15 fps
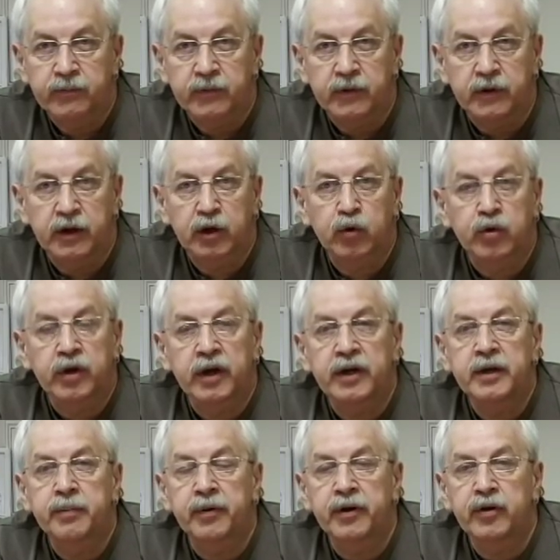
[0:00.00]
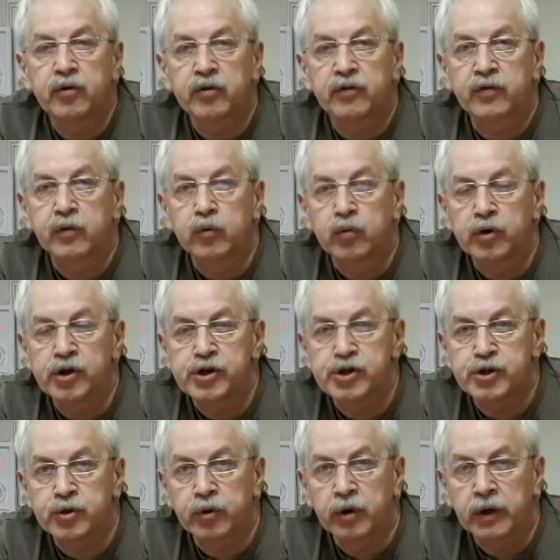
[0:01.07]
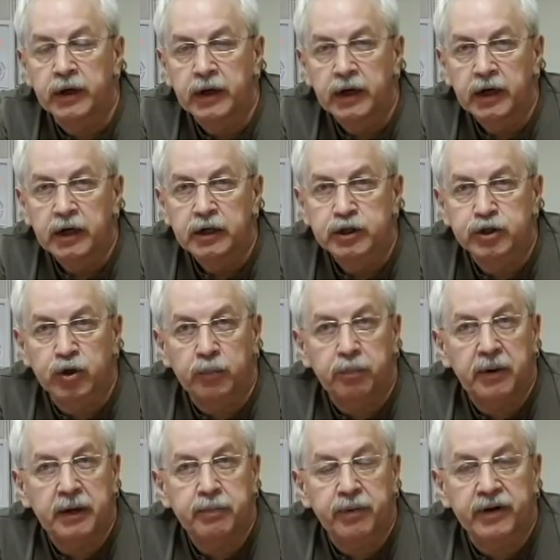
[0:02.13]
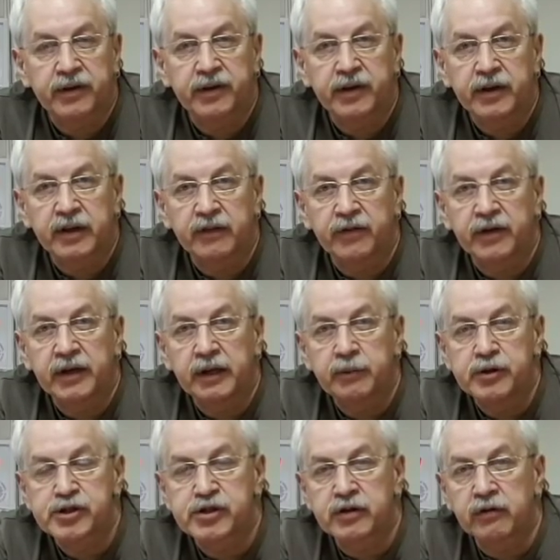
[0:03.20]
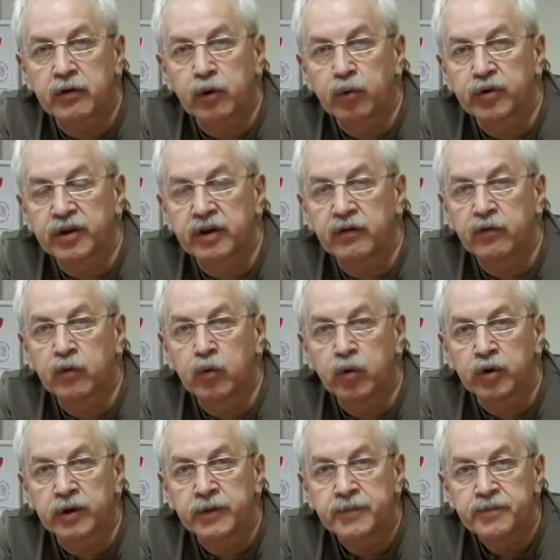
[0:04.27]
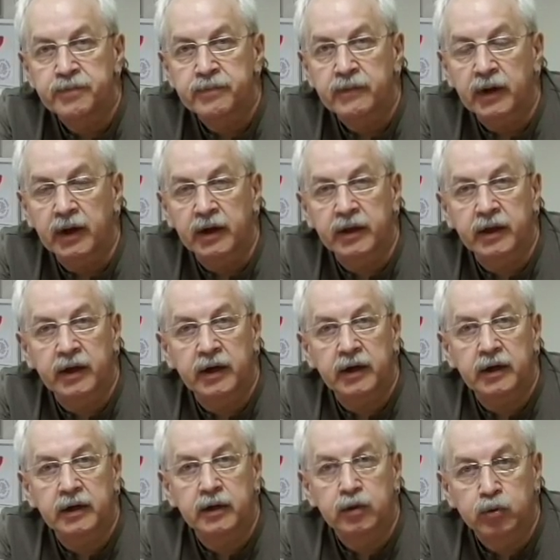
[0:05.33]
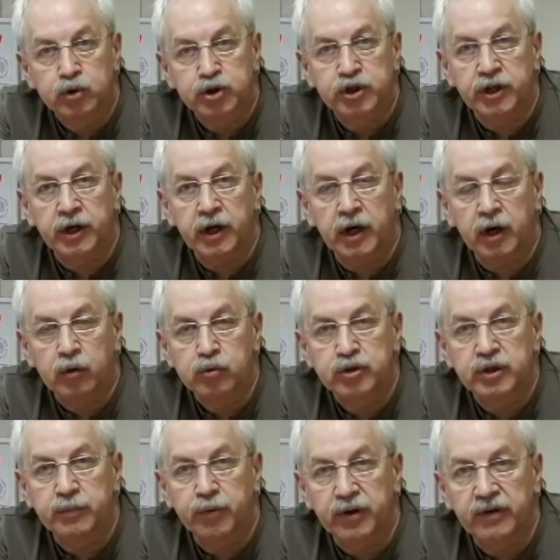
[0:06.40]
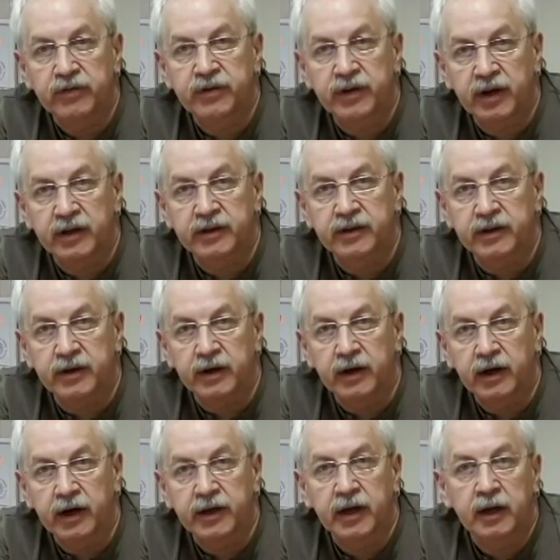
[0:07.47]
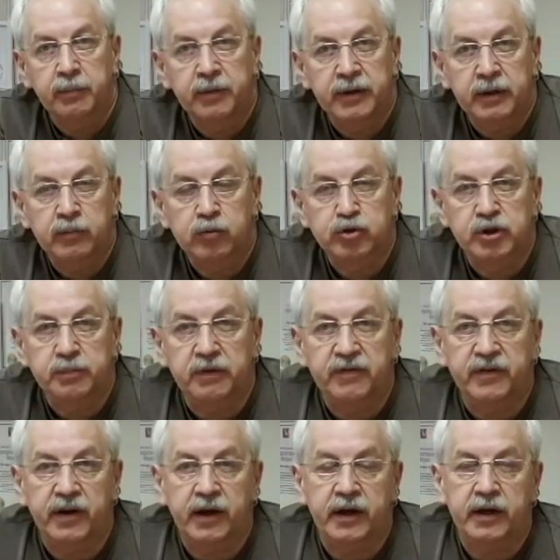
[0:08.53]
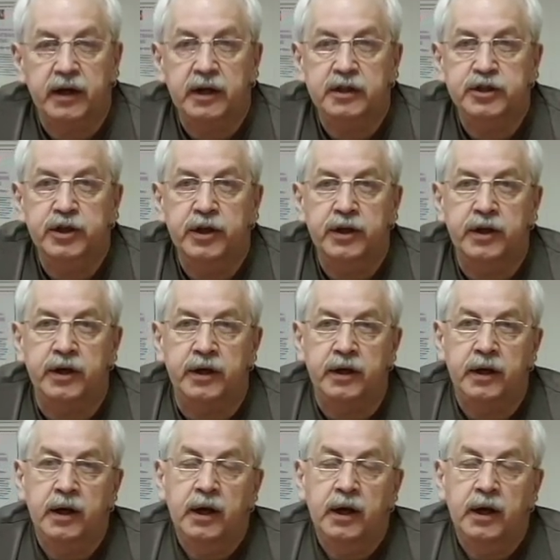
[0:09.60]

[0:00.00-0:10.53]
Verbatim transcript: Никто так не произнес слух еще, что 5% экономического роста в год – это лучшее оружие против санкций, хотя об этом нужно повторять каждый день.